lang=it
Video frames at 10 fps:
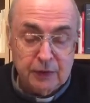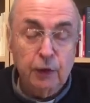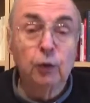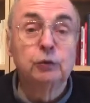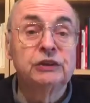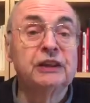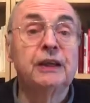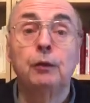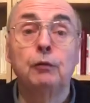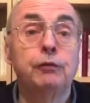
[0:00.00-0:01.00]
Non
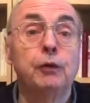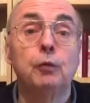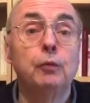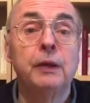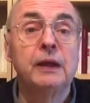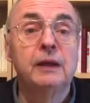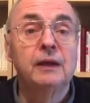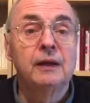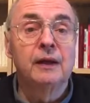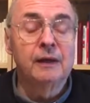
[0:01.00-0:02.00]
c'erano fiumi,
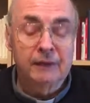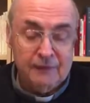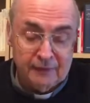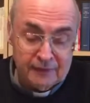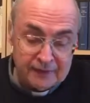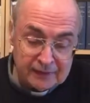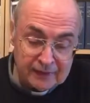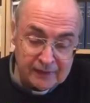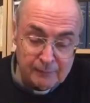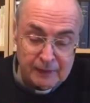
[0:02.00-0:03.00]
eh, dice
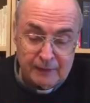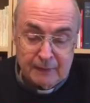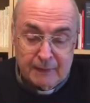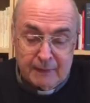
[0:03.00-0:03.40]
Naaman,